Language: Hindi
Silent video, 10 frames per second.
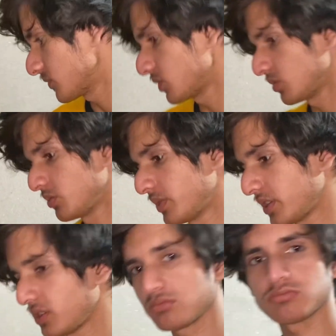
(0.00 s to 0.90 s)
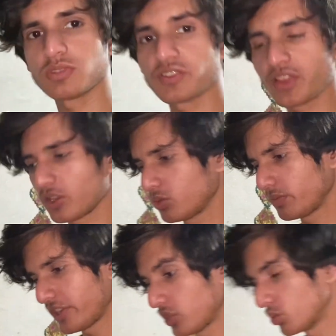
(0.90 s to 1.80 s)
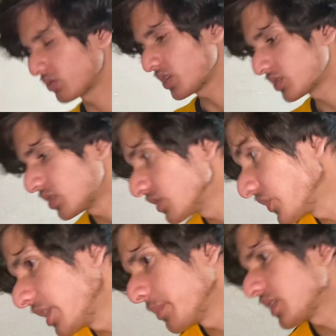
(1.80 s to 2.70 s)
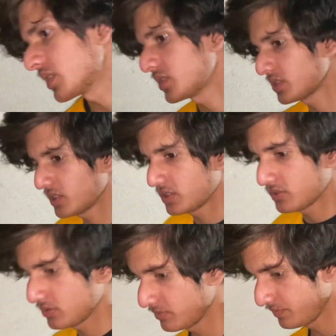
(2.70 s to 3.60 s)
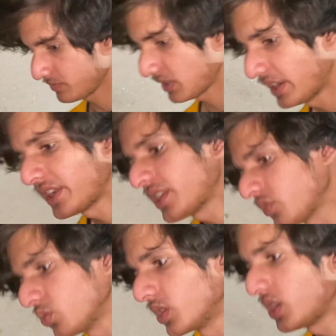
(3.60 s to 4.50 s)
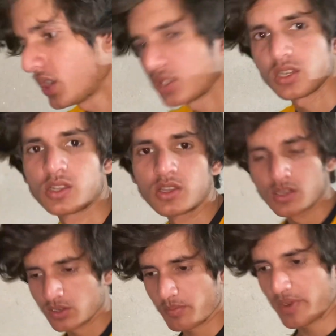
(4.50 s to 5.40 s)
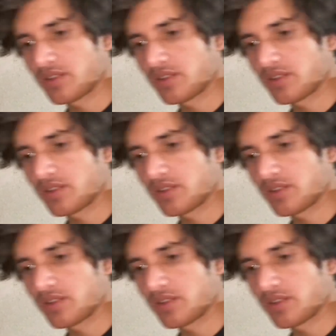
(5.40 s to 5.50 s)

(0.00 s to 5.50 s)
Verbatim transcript: चलो हमारी ये रज़ाई को मेरी इग्नोर कर देना साइड पर कर देते हैं खैर यार सोने लगा था मैं